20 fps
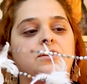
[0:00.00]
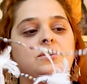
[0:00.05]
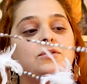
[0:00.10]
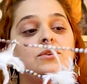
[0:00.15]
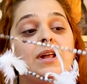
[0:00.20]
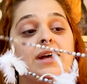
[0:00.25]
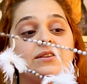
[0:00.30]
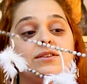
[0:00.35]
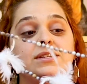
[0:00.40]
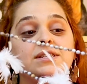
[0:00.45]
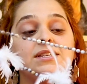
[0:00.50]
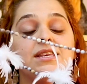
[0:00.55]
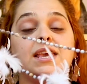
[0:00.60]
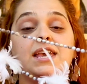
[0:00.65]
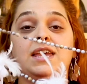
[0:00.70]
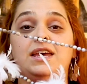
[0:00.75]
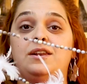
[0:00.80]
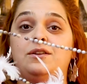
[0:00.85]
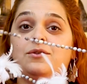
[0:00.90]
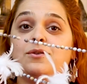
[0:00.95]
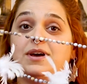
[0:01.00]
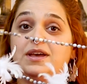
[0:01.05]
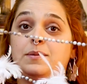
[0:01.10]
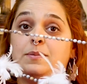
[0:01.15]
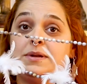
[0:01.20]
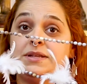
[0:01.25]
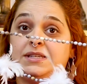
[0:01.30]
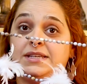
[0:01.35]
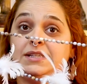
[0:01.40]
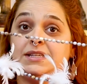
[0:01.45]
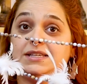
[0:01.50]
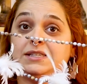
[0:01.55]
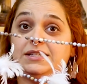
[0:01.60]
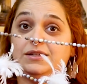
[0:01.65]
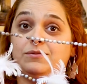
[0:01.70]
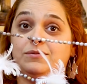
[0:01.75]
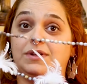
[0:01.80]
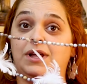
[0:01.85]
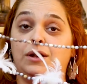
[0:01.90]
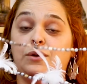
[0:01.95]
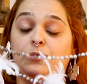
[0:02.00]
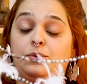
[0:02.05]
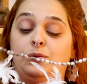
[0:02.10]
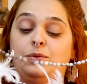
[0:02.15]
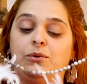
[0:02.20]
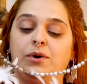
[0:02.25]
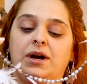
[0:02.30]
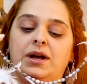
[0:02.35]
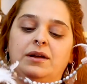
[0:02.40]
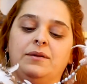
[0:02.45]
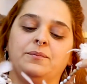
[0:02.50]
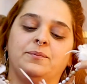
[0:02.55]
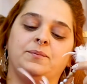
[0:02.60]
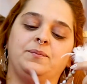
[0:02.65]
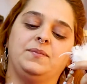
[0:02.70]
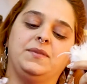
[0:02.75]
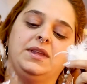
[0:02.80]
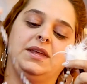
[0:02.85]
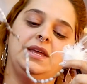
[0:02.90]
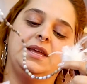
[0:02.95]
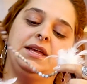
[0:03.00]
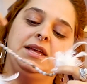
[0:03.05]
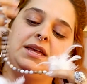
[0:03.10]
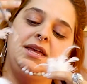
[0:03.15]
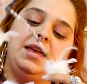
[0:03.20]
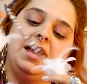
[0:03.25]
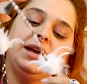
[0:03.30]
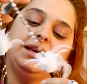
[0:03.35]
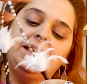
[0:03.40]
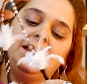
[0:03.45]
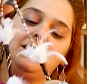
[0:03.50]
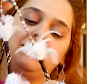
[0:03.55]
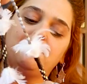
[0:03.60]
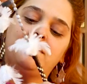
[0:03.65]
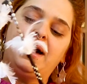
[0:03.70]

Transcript: do lado esquerdo, a representação da Lua, e aqui